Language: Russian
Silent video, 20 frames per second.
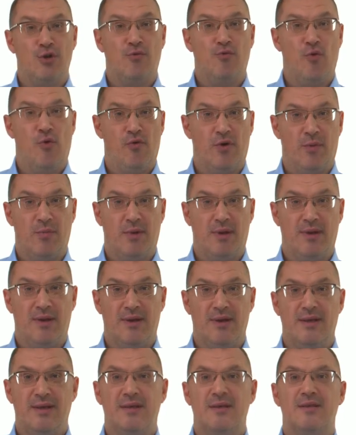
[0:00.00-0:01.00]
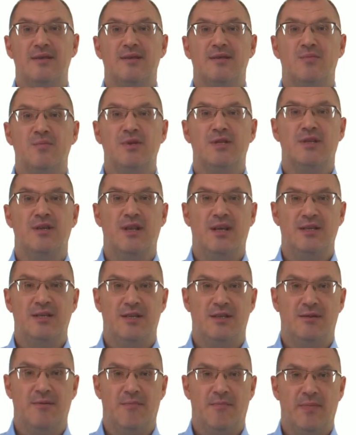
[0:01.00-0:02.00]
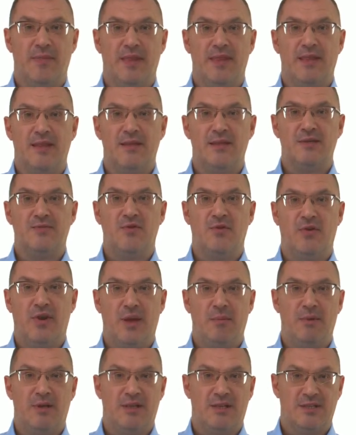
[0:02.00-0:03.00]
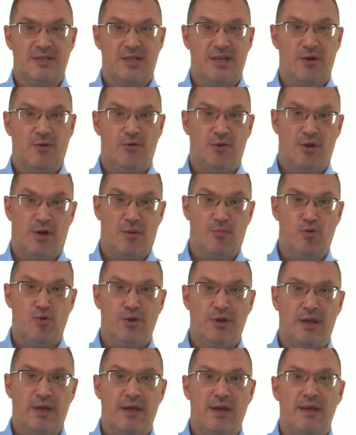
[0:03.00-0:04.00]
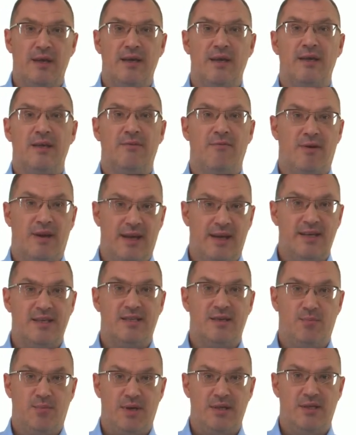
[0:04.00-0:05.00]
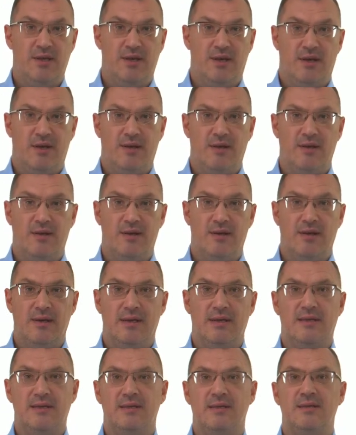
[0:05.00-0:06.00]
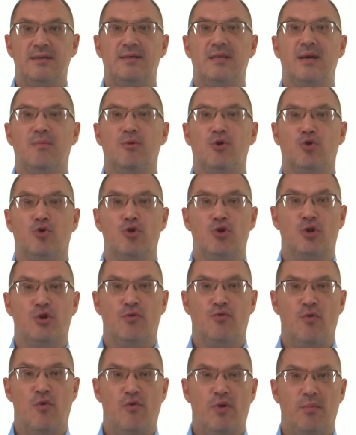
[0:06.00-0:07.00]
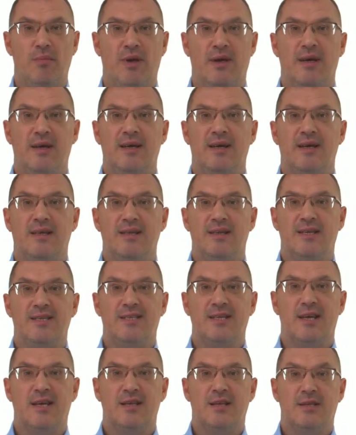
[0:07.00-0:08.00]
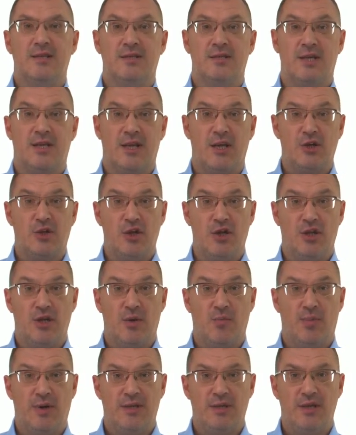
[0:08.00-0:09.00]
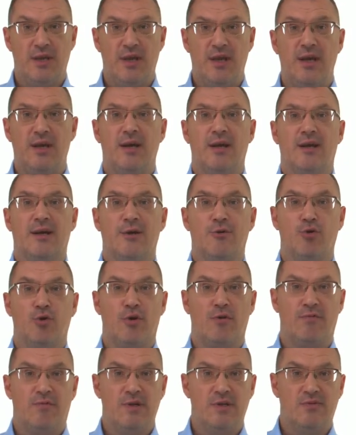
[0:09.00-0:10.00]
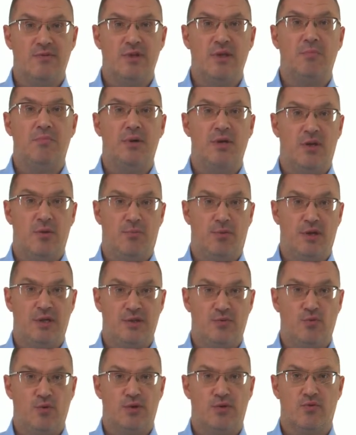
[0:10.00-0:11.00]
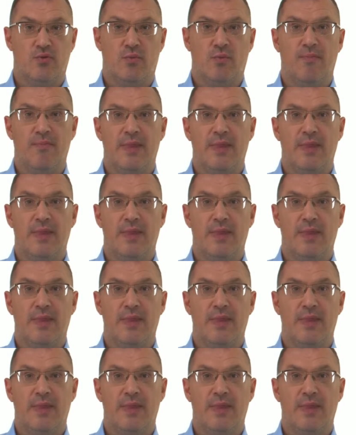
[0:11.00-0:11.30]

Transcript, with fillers: вовремя. Смысл один. Несвоевременно сделанная работа является потерей. Система точно вовремя нацелена на сокращение потерь, которые вызваны перепроизводством.